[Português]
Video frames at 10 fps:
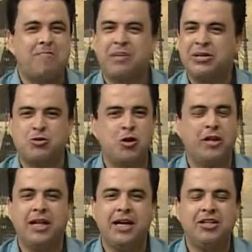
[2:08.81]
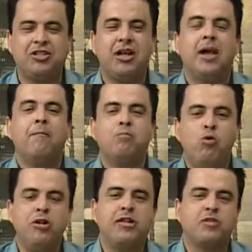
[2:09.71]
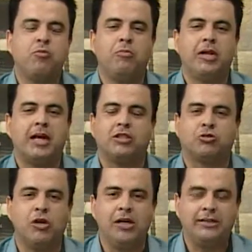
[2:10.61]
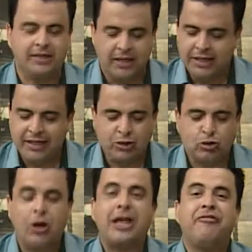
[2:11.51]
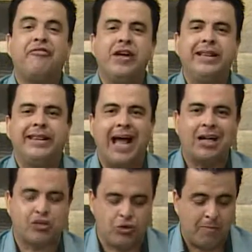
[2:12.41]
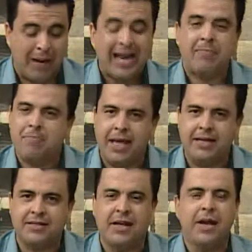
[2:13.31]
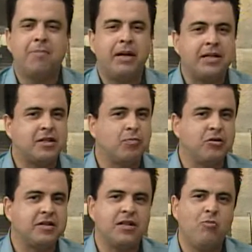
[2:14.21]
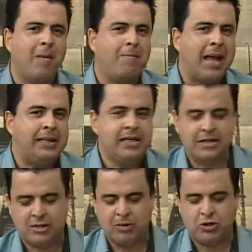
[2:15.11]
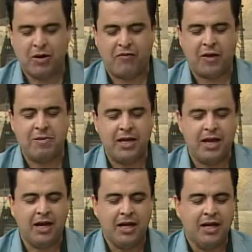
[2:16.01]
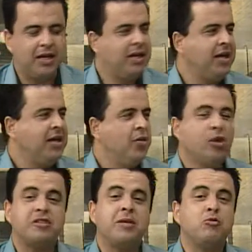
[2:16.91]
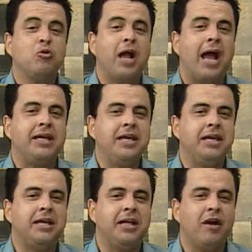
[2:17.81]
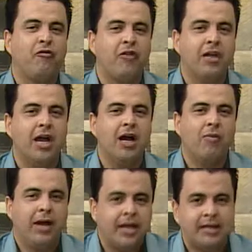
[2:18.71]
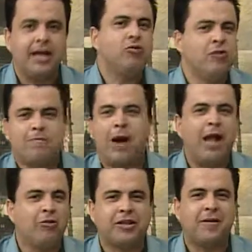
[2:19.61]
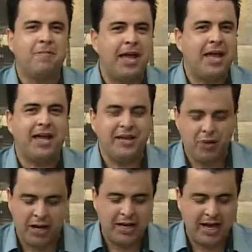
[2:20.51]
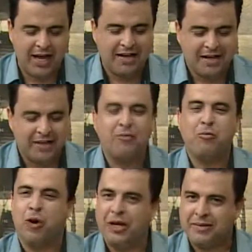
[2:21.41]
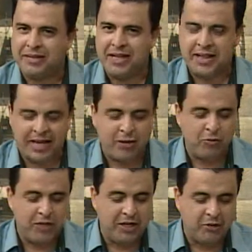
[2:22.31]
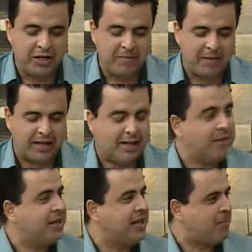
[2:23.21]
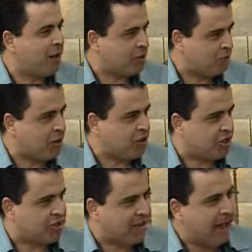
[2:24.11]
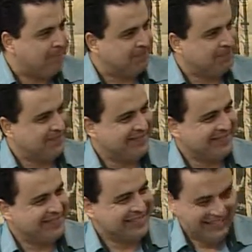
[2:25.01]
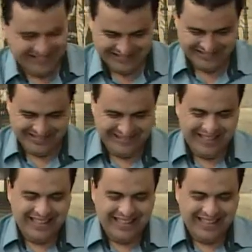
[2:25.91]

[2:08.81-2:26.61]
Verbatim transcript: É impressionante, muitas publicações. Isso, olha, fantástico. Parabéns pela disposição, uma belíssima de uma família. E nós temos o Kaique, né? O Kaique, filhão aí, exato. que tá no embalo também aí, olha Olha, tem talento menino também. Tá mandando abraço pra gente, tá? Outro abraço para eles também.